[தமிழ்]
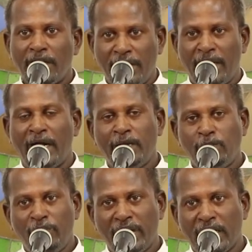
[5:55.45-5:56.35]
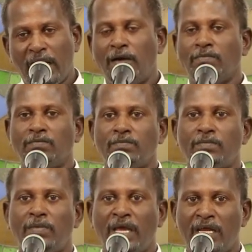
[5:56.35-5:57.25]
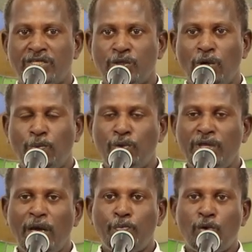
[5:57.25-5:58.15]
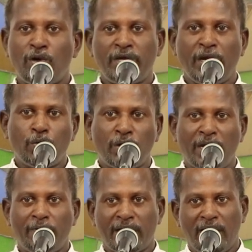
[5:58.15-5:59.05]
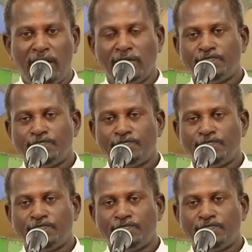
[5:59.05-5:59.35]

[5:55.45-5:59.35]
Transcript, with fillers: நீ அனுபவிக்கலாம் என்று ஒரு புதிய போதனைக்குரியவர்கள்